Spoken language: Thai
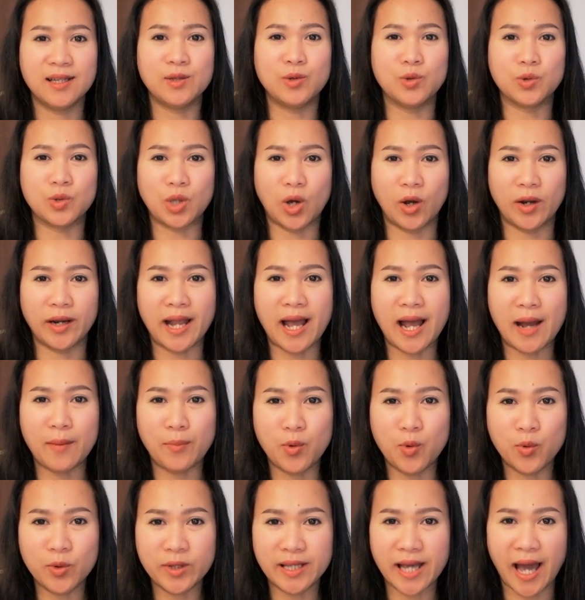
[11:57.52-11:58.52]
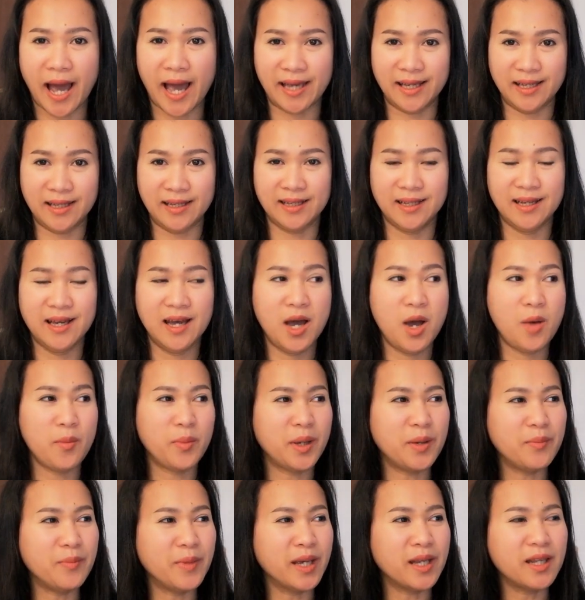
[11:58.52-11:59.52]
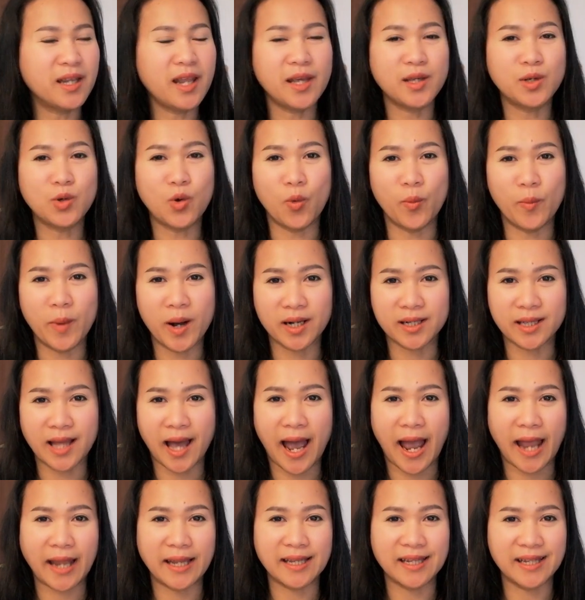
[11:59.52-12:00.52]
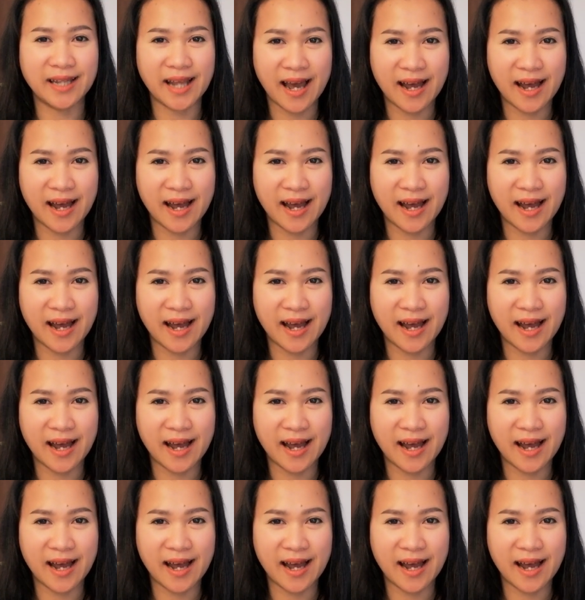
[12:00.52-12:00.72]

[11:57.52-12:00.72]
อยู่ต่อหน้าผู้ใหญ่ พี่มิกเนี่ยอยู่เมืองไทยที่